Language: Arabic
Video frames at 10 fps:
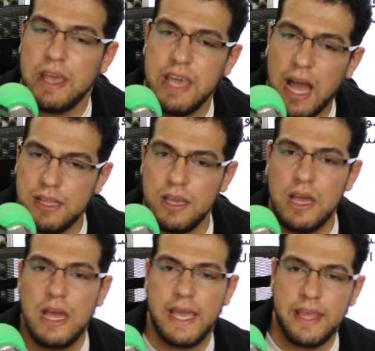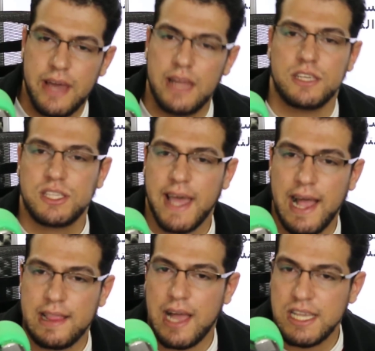يعني إذا أنا
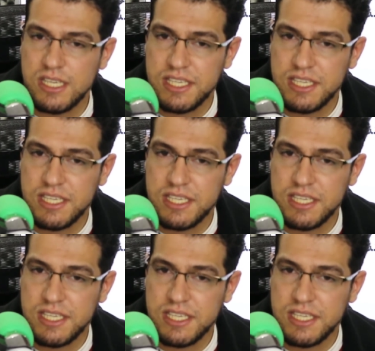اشتغلت عشر